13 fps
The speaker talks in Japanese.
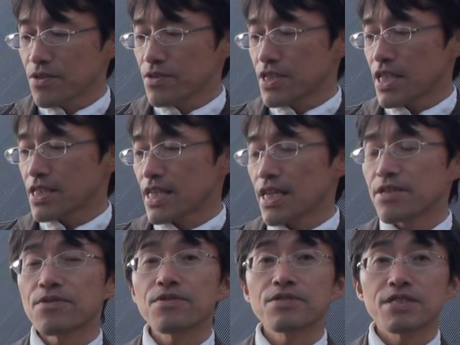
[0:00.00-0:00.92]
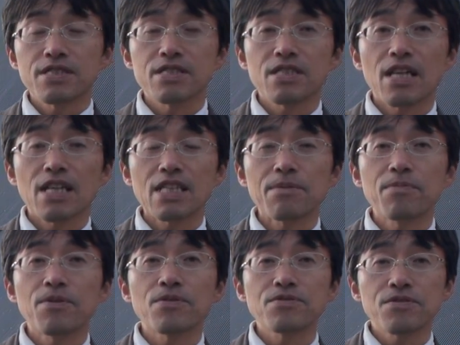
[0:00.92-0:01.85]
業生産法人
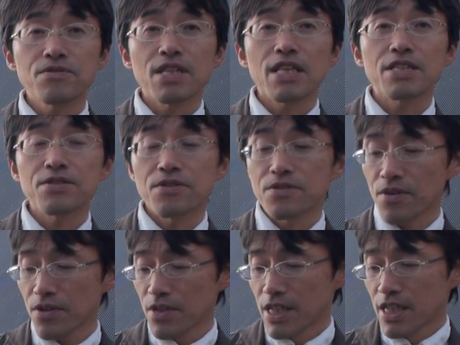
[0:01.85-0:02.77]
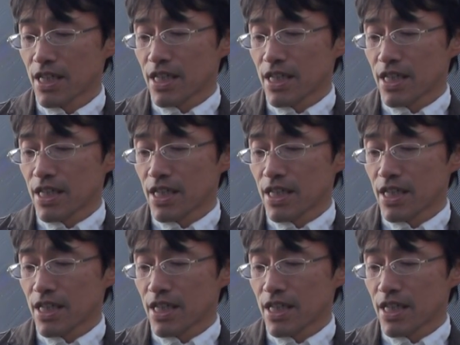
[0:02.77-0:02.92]
サラダボールの代表の、